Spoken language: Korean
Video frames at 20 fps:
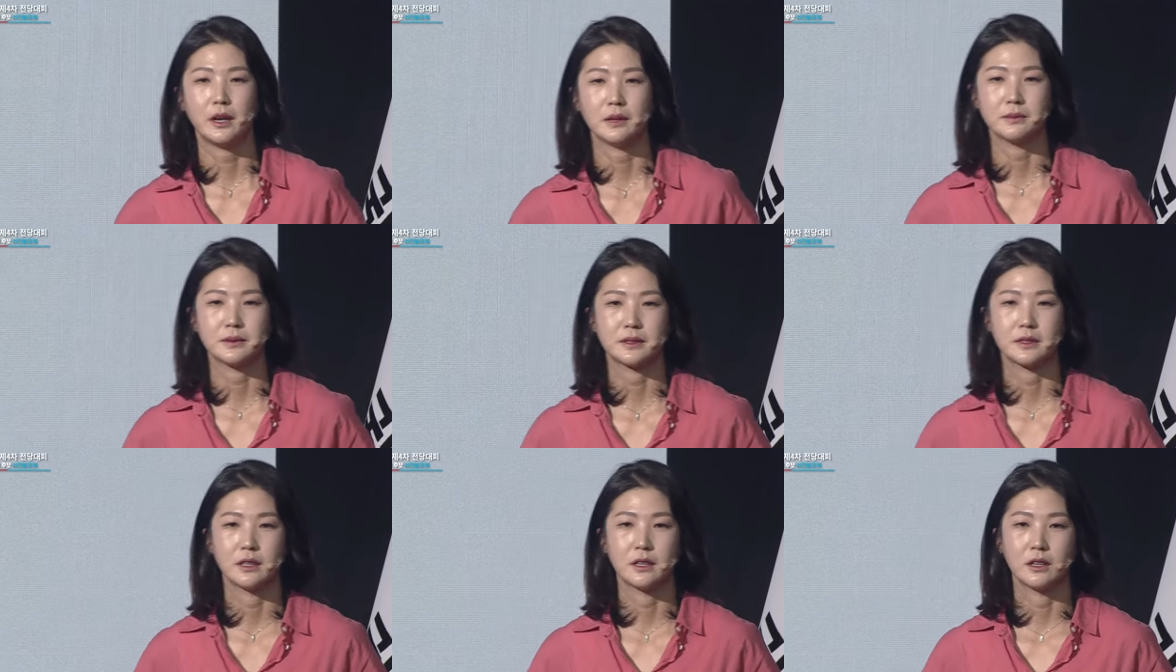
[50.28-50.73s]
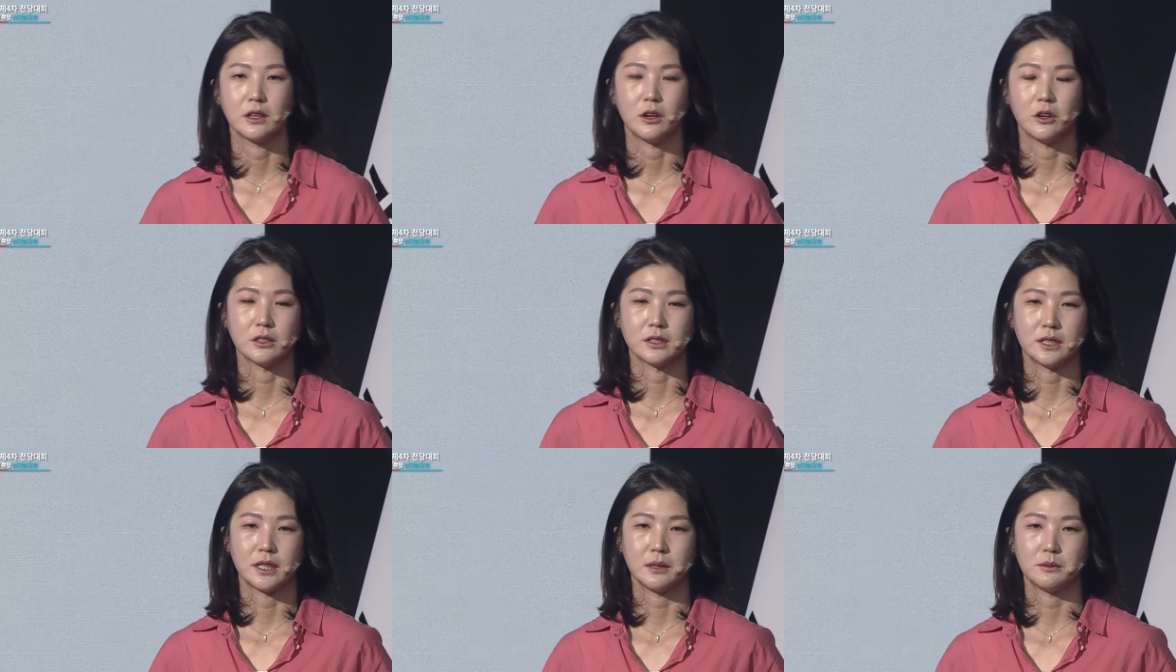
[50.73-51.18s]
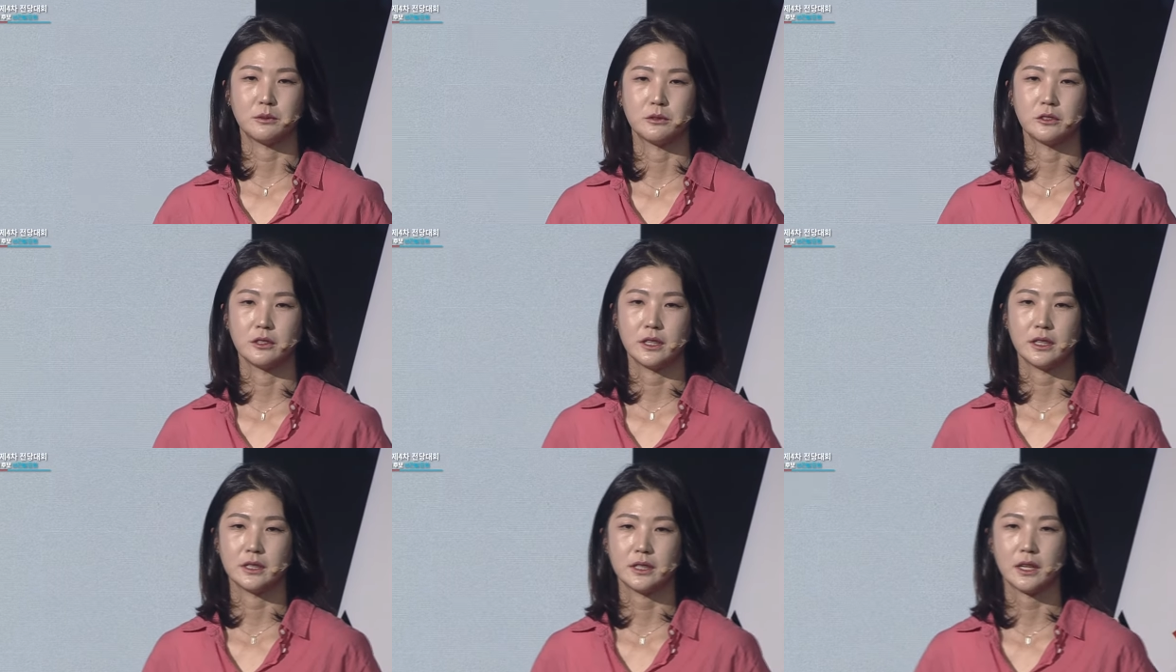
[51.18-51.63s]
앞서 어제
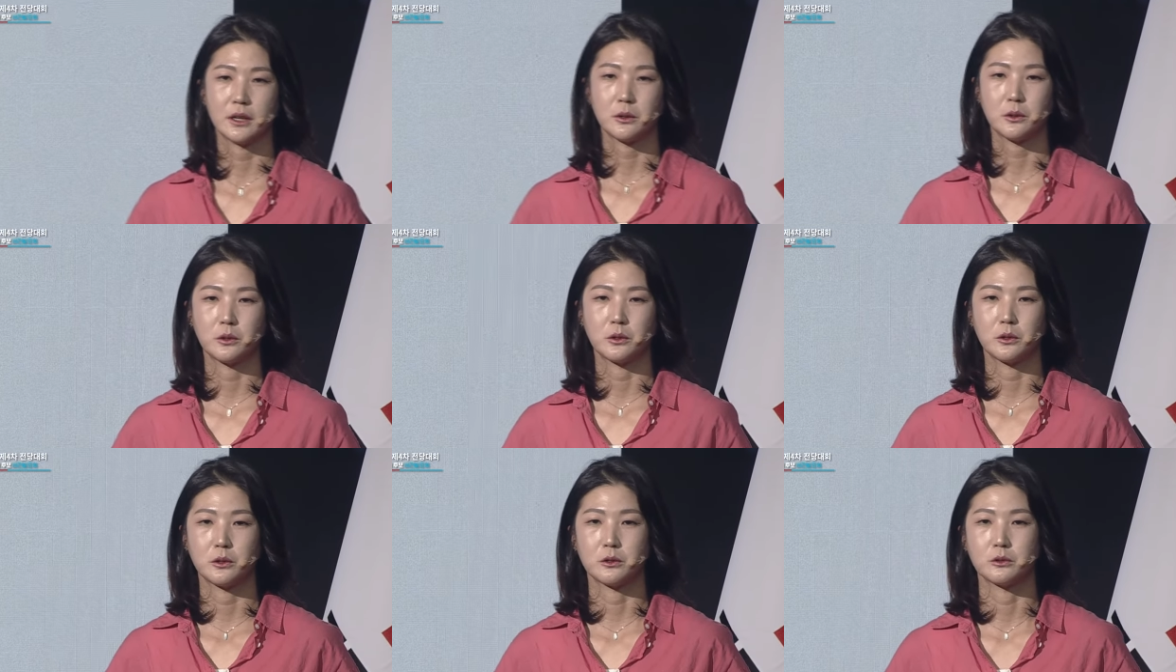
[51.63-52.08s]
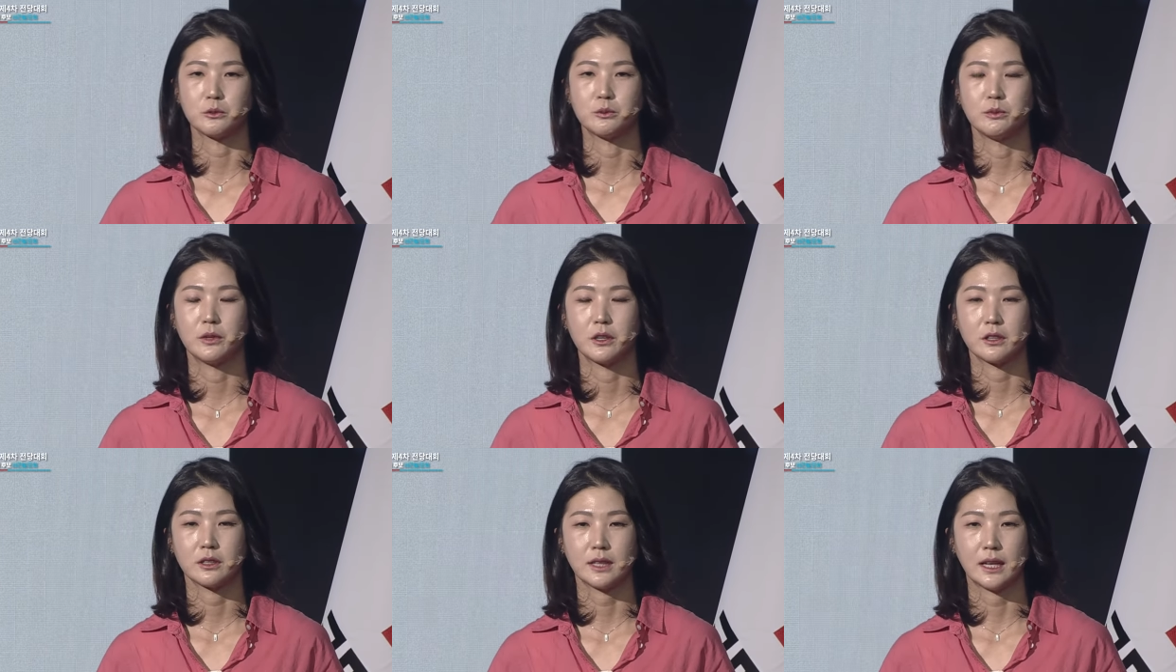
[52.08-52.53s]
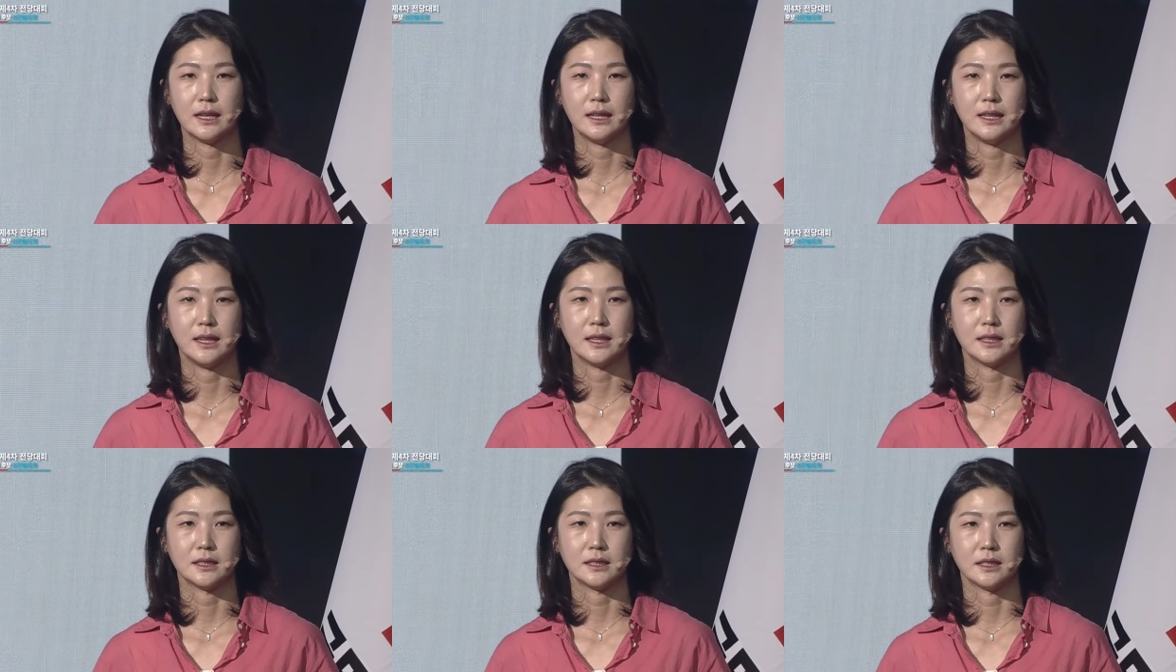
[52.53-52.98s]
불의의 사고로 운명을
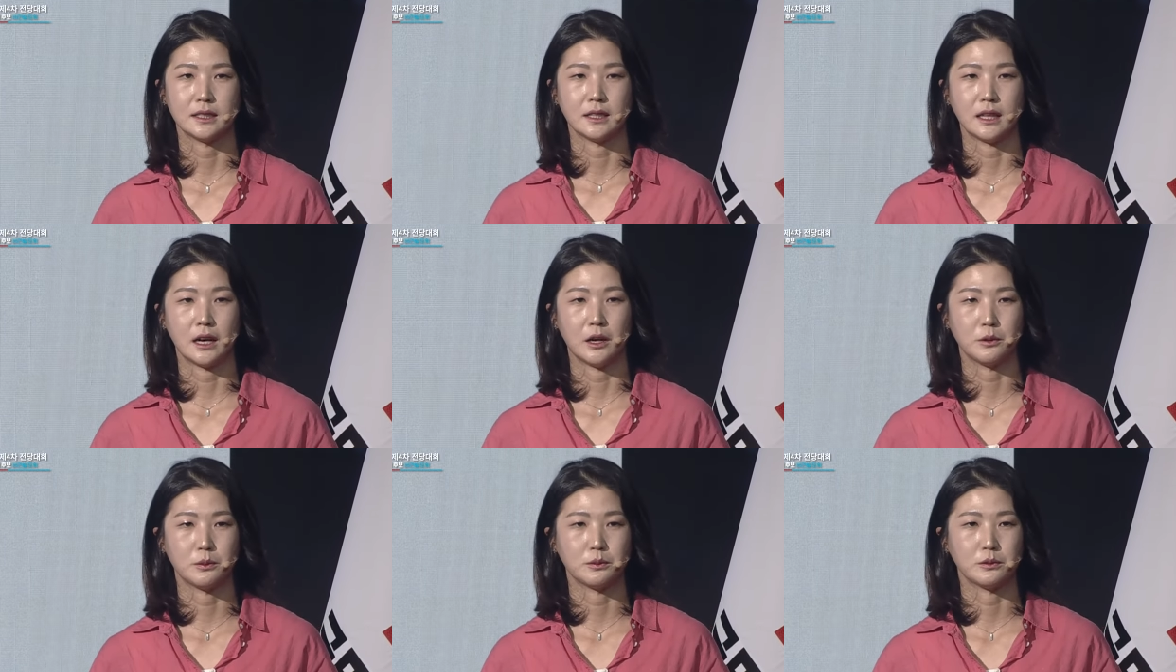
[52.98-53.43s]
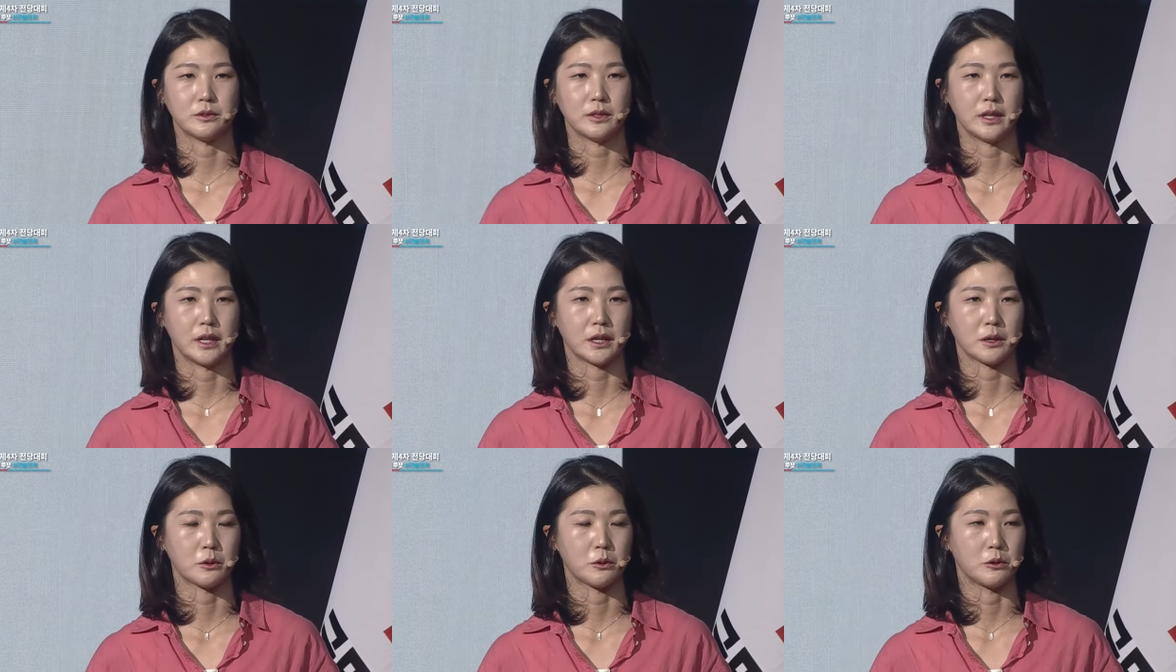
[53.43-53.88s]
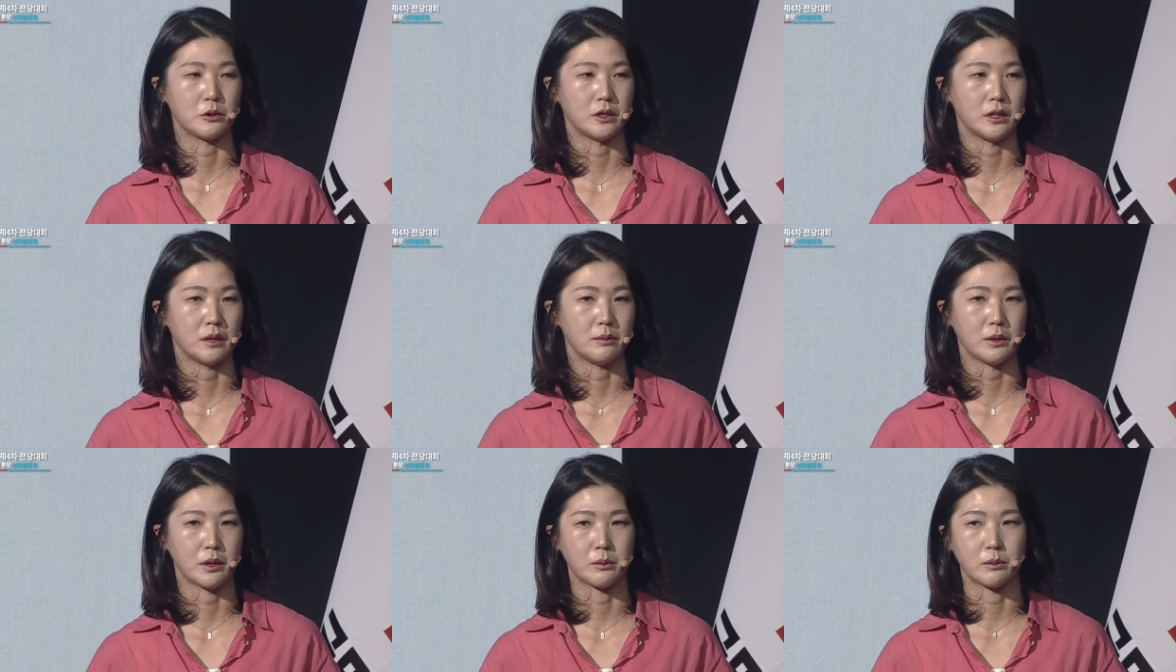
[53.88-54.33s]
달리하신 아홉 분의
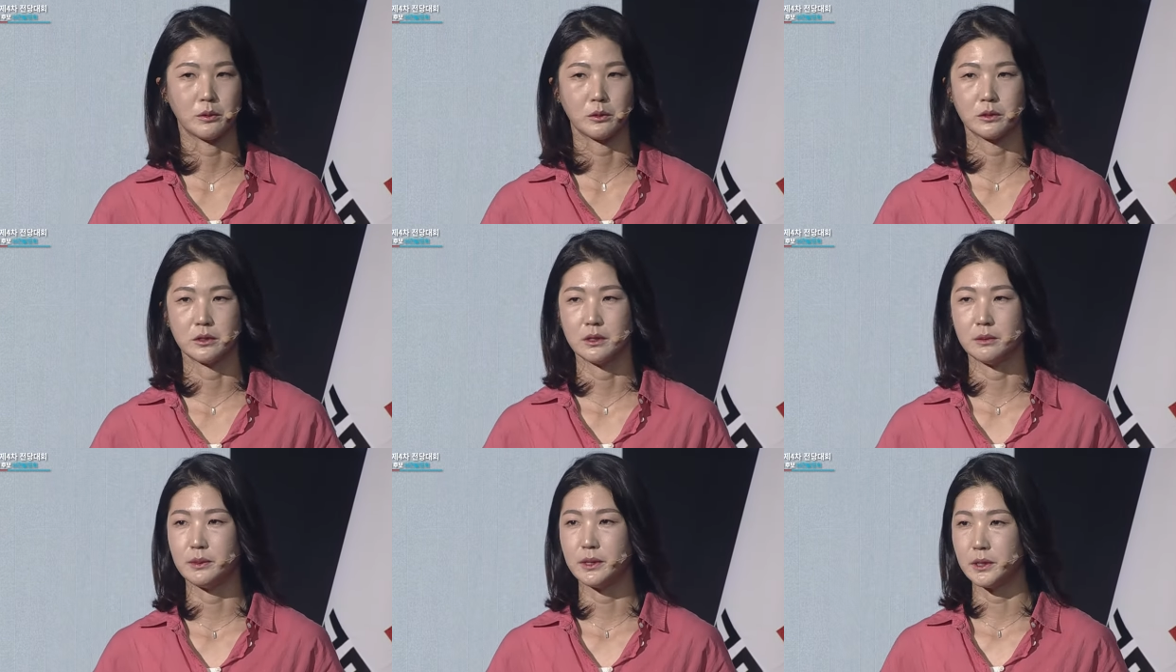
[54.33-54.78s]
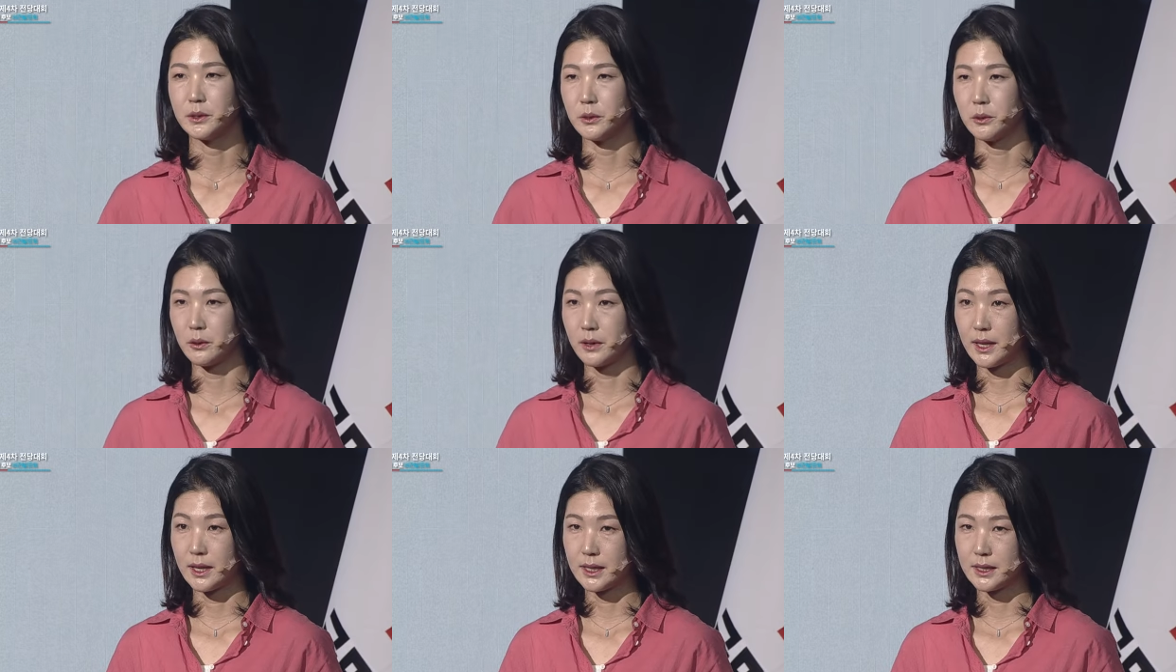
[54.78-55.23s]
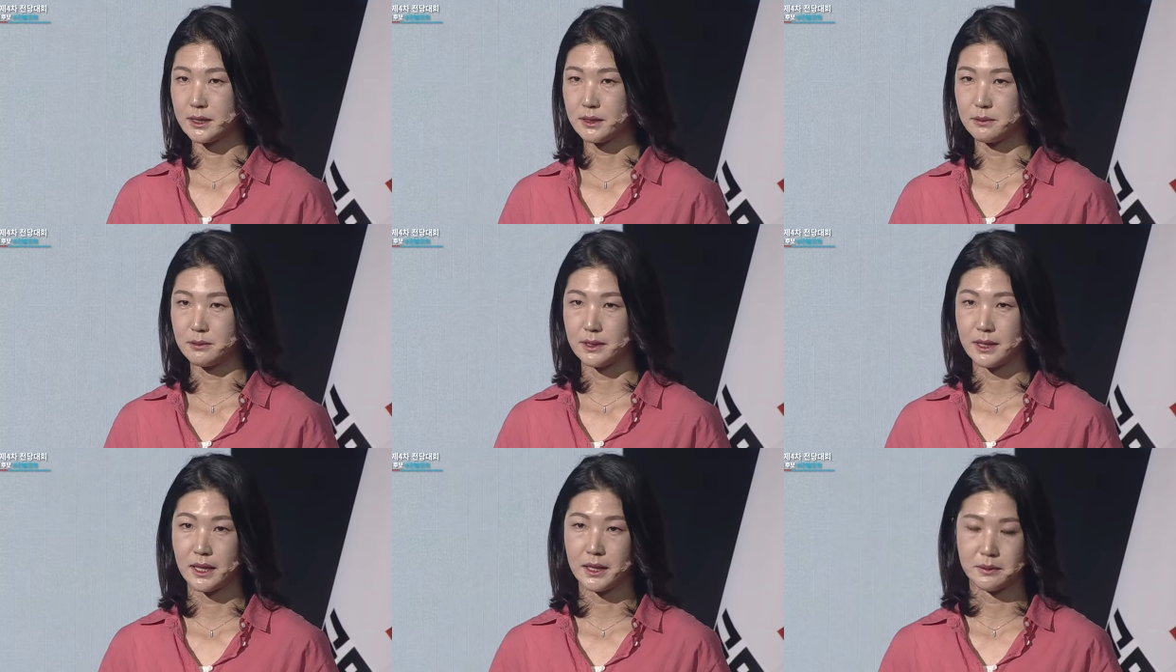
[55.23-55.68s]
고인의 명복을 빌도록
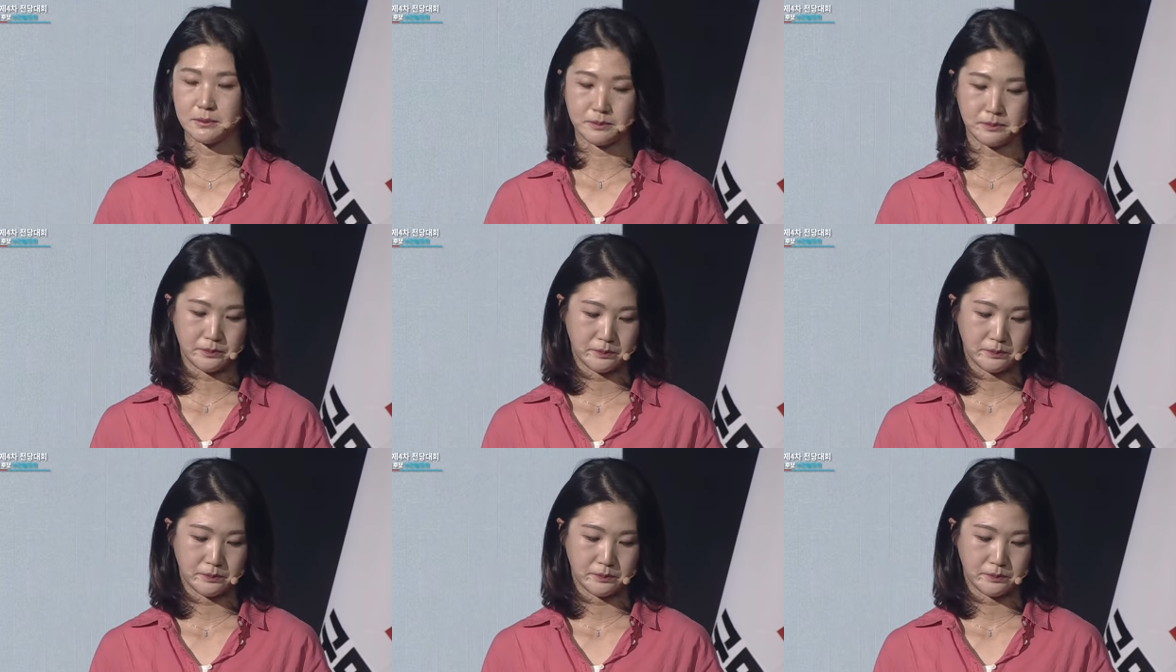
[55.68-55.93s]
하겠습니다.